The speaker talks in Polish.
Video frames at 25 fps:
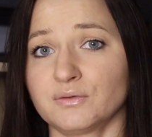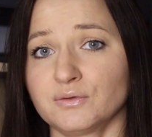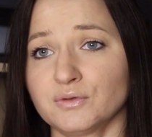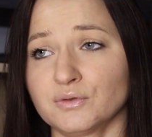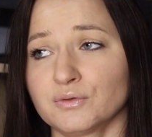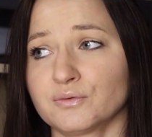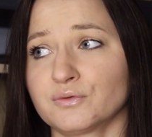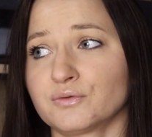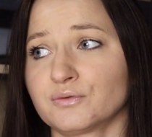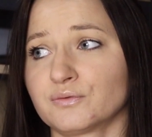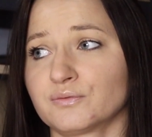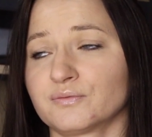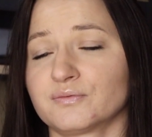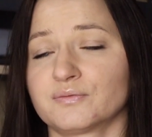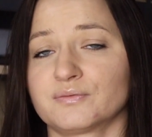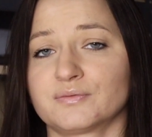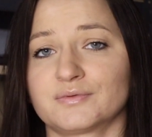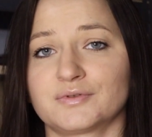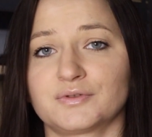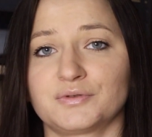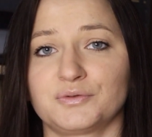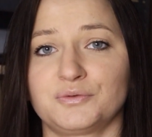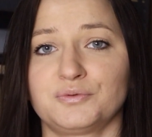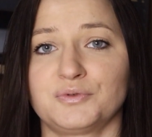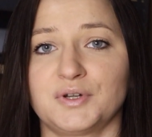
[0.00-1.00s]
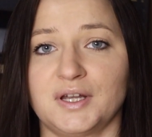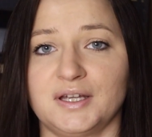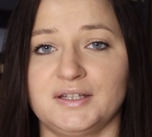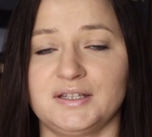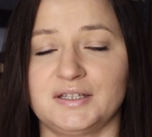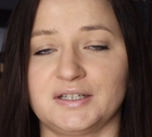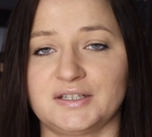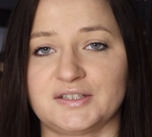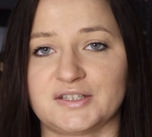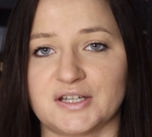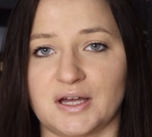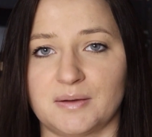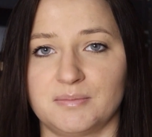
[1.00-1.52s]
no, której
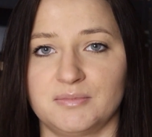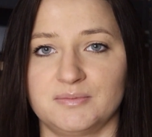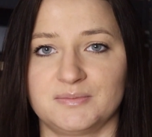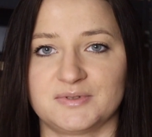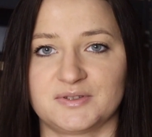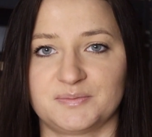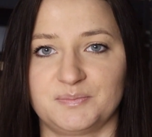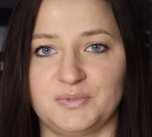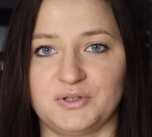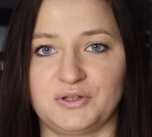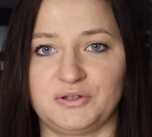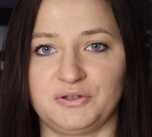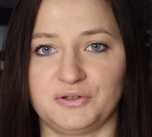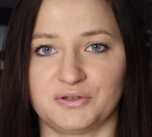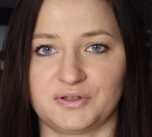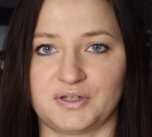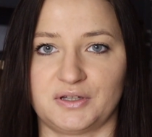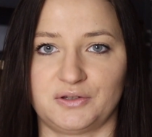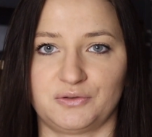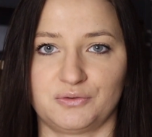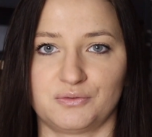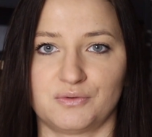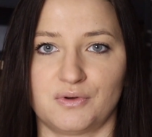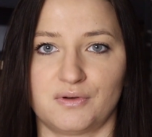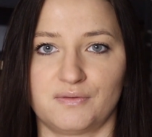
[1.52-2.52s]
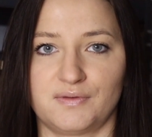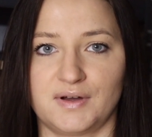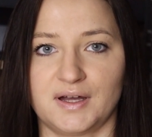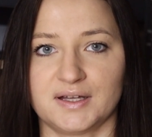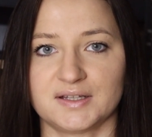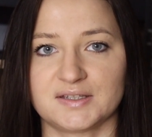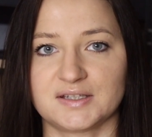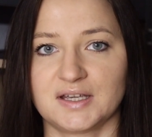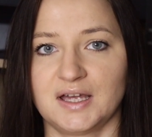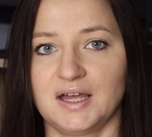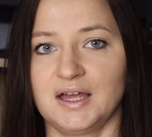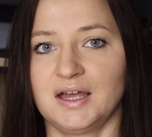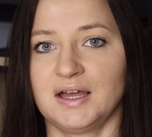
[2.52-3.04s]
nie chciałabym zbytnio
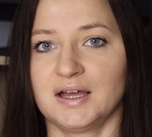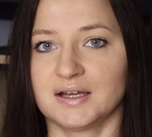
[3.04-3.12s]
tatuować.